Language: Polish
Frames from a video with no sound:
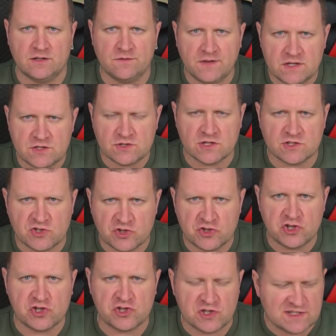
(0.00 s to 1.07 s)

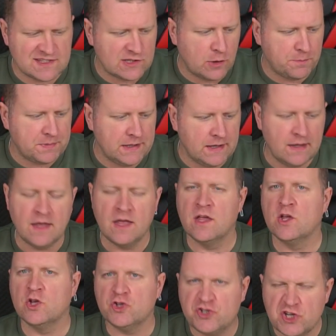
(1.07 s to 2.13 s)
230 stopni,
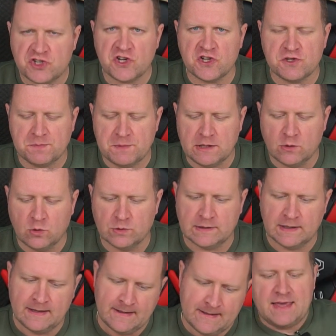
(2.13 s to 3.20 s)
10
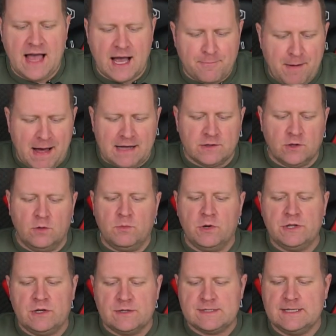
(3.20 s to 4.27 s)
minut. Jak pachną,
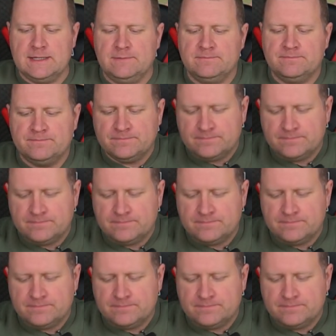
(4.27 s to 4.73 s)
moi drodzy?